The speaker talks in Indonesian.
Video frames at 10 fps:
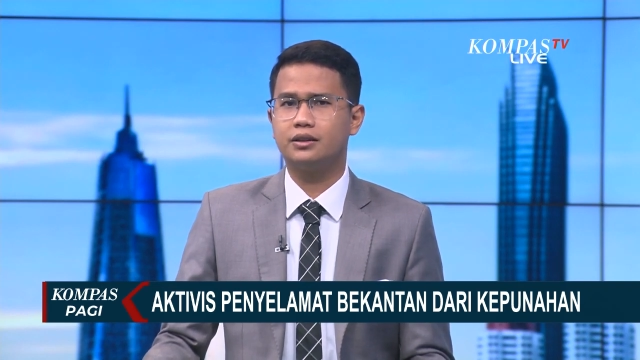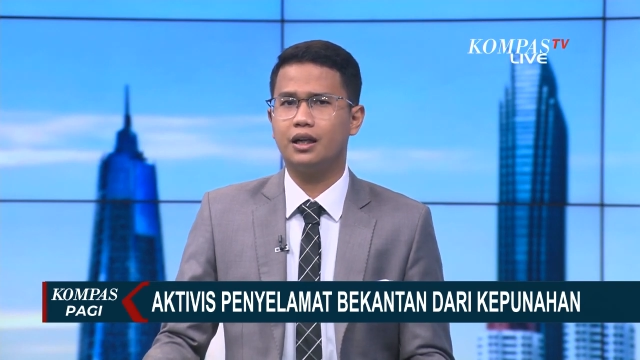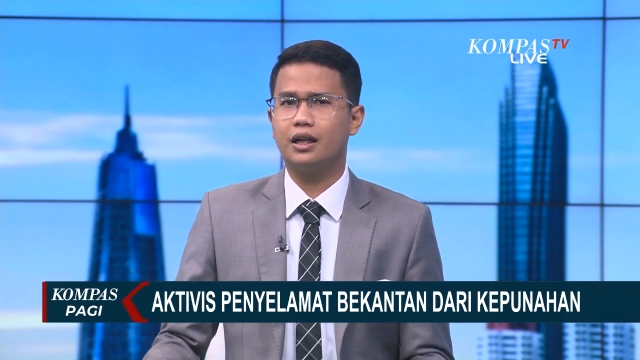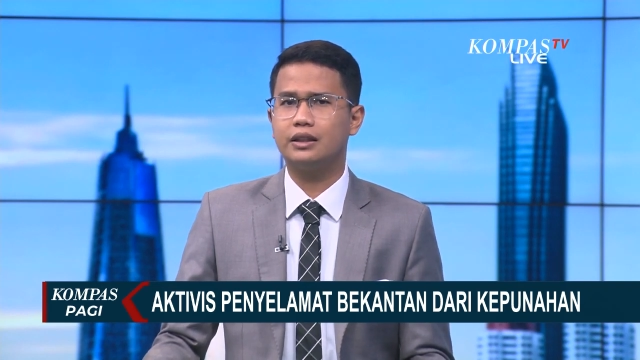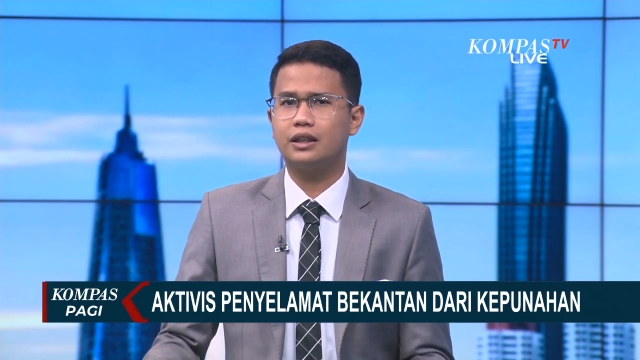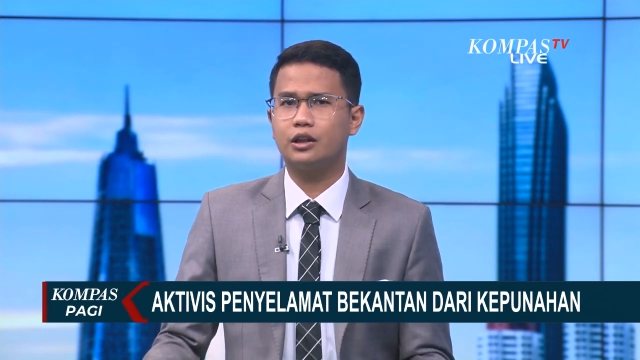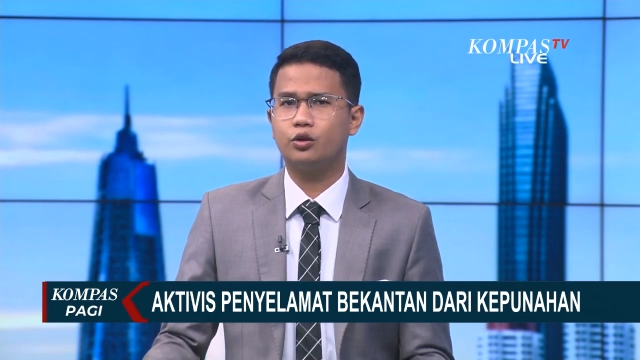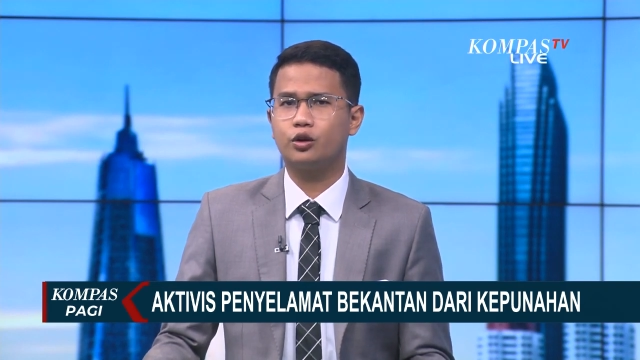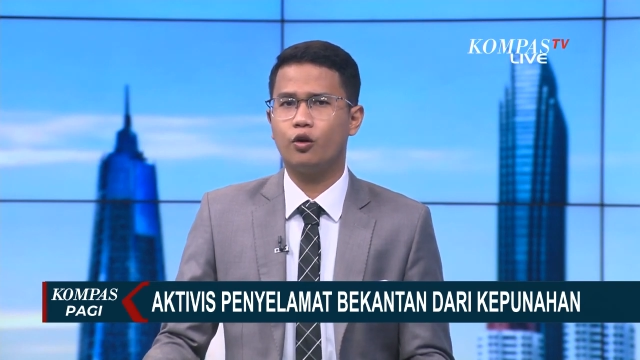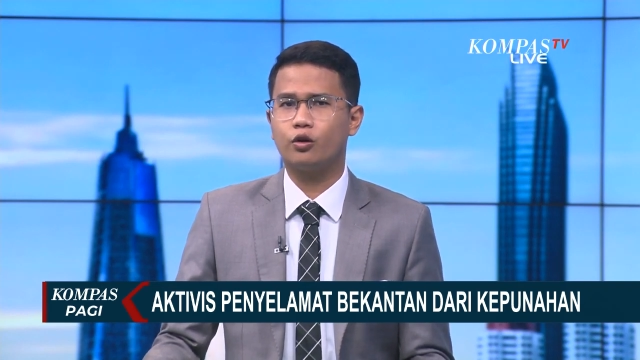salah
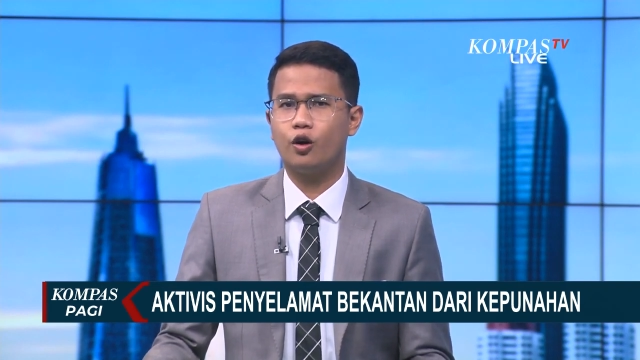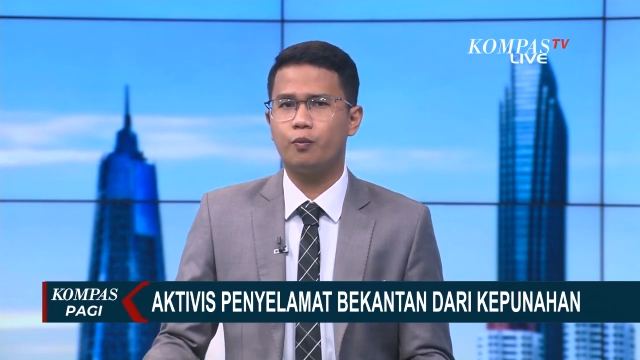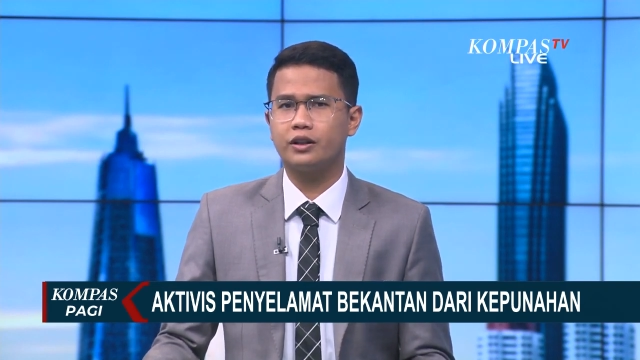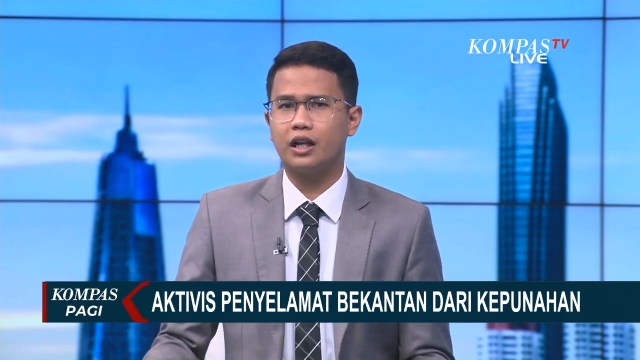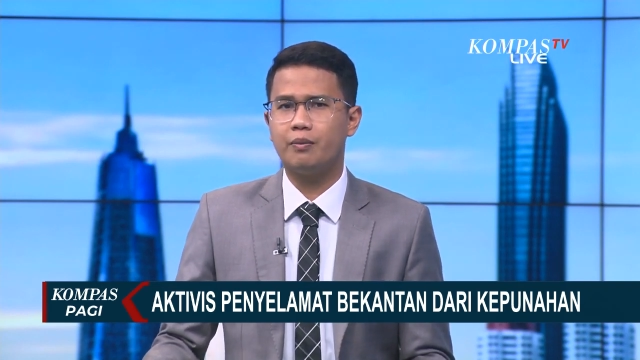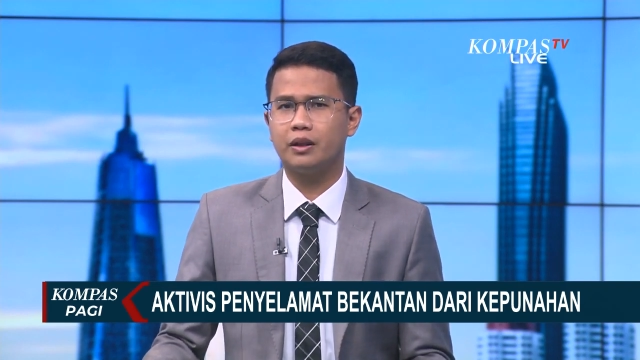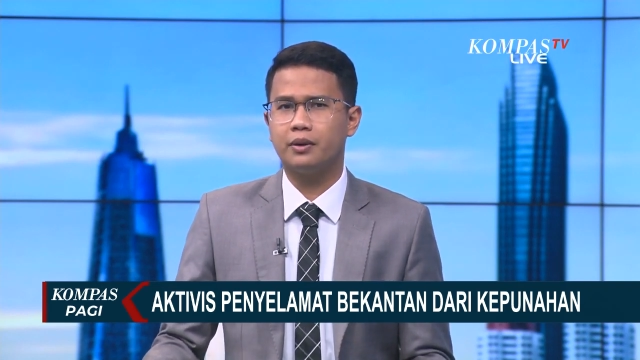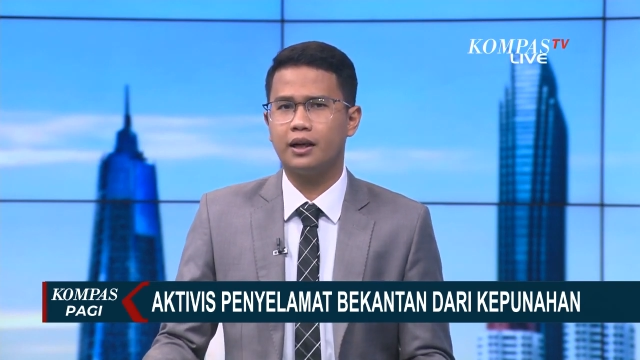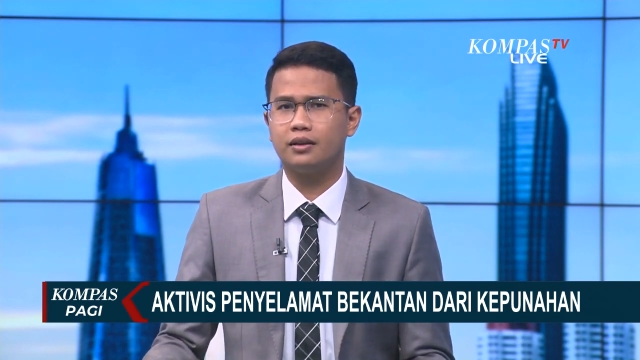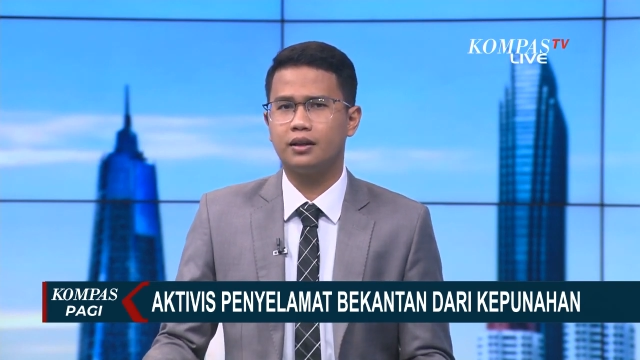satu tokoh penyelamat
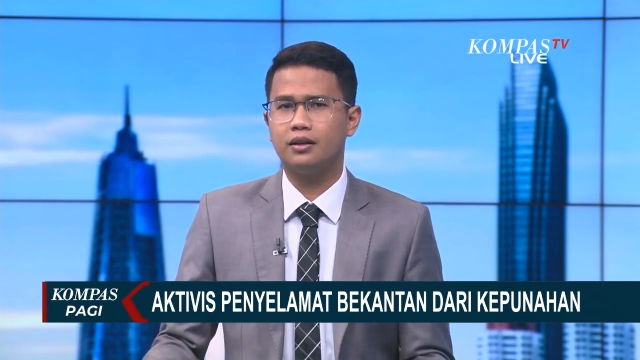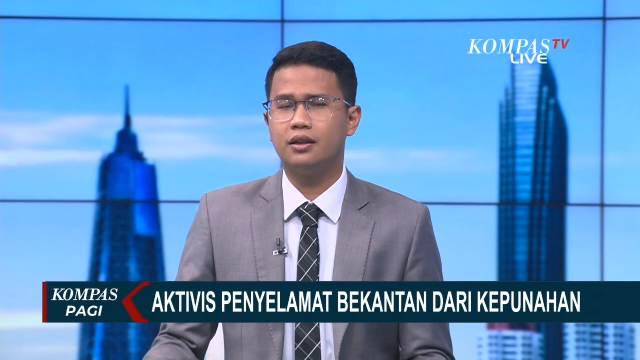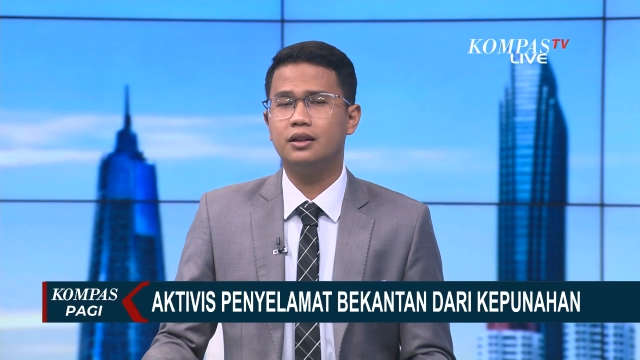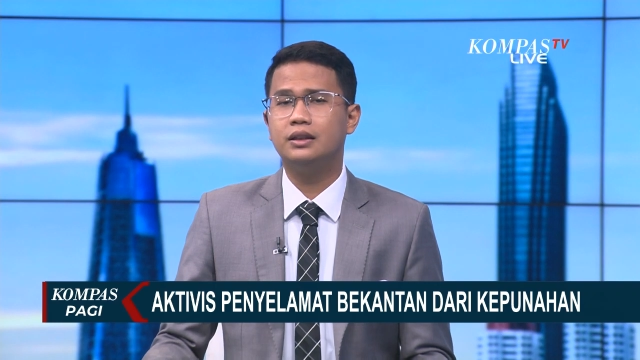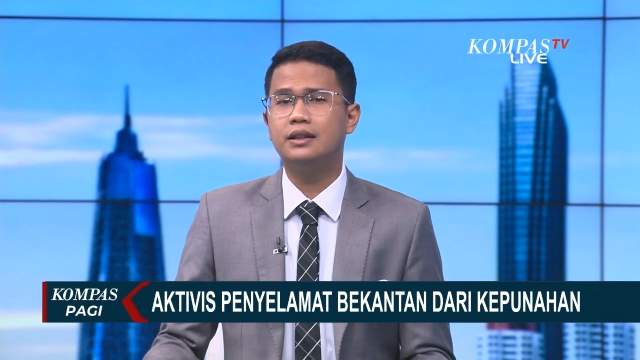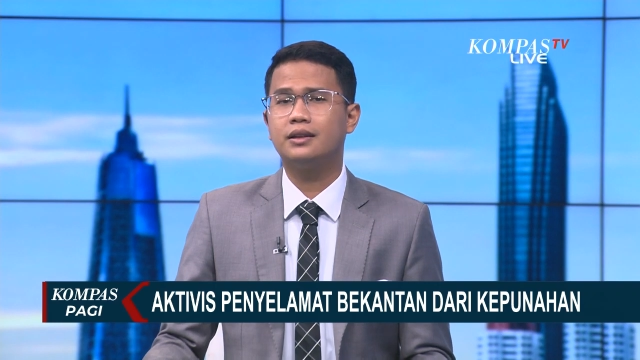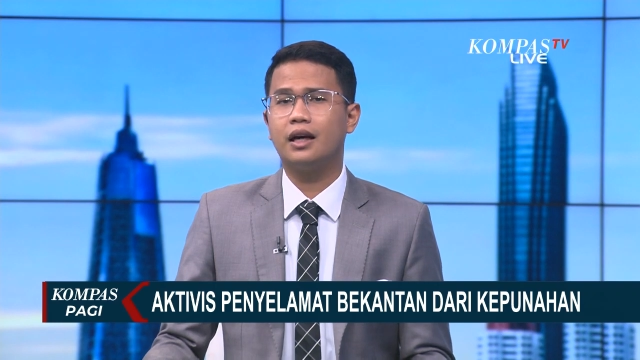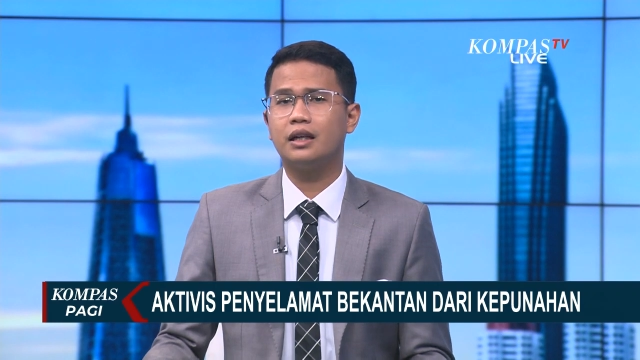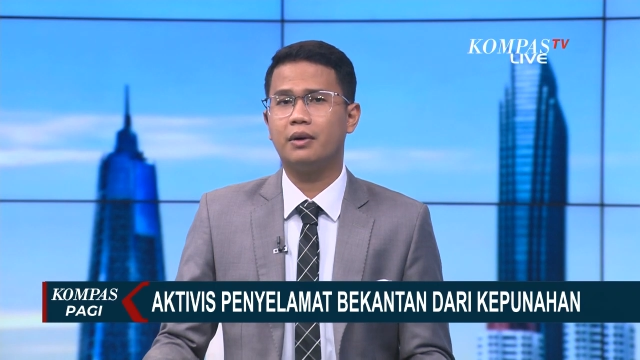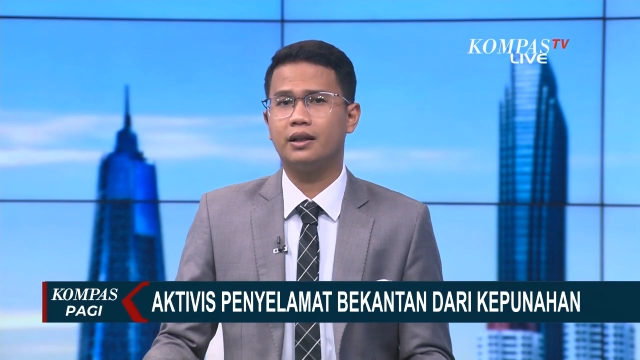bekantan di
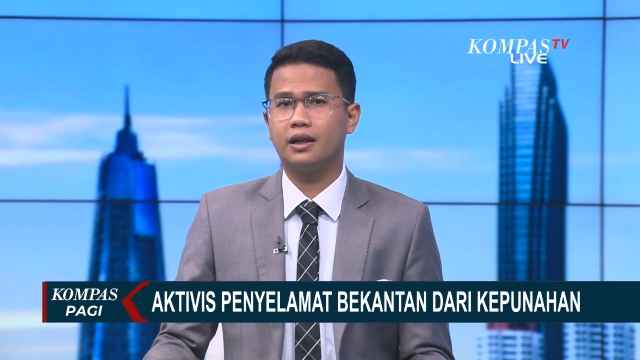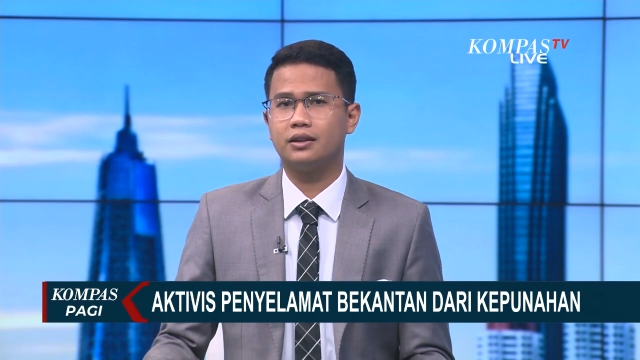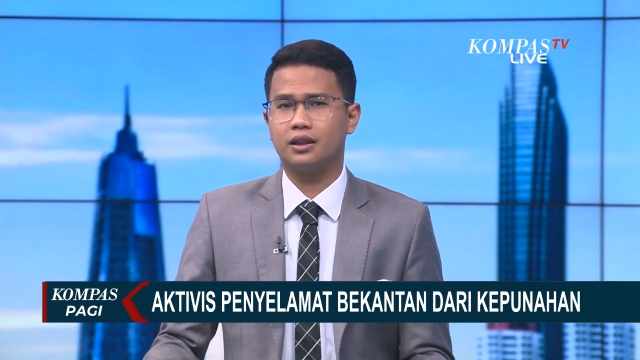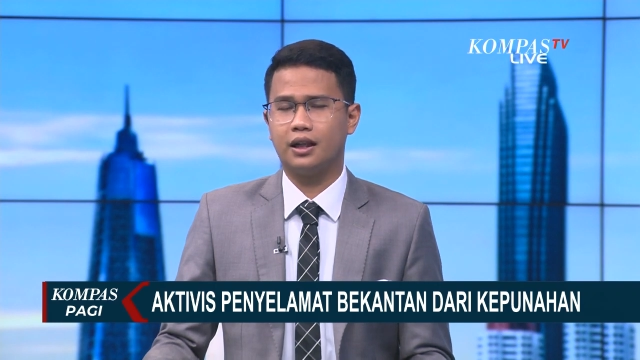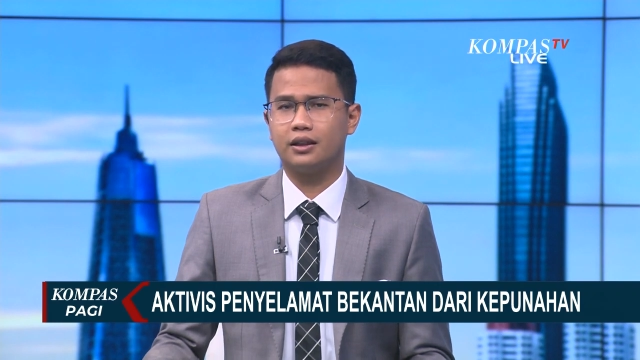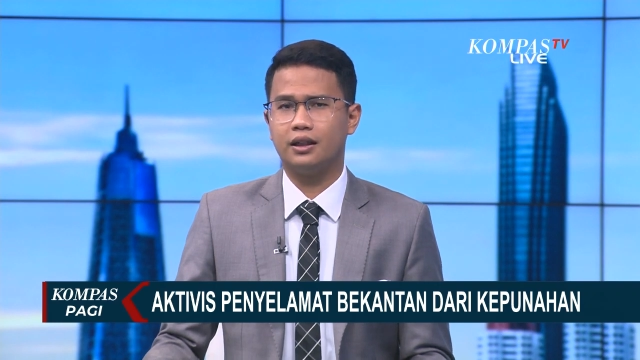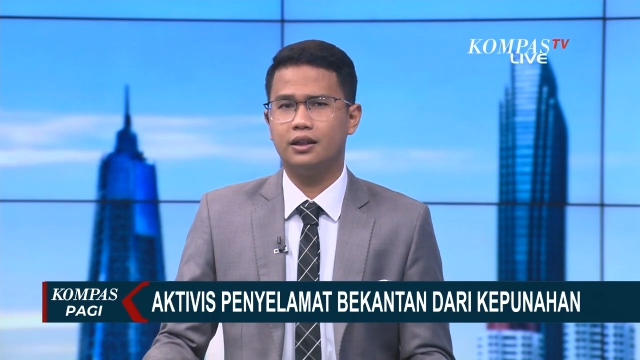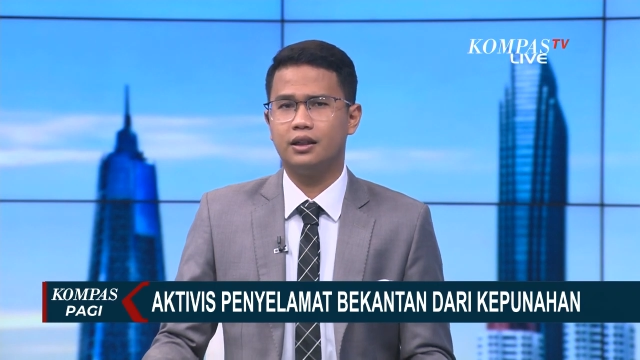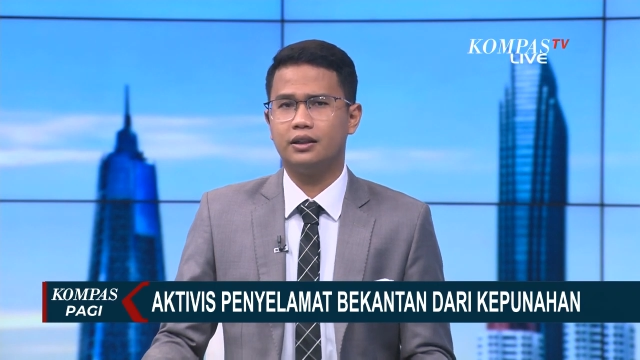Kalimantan Selatan.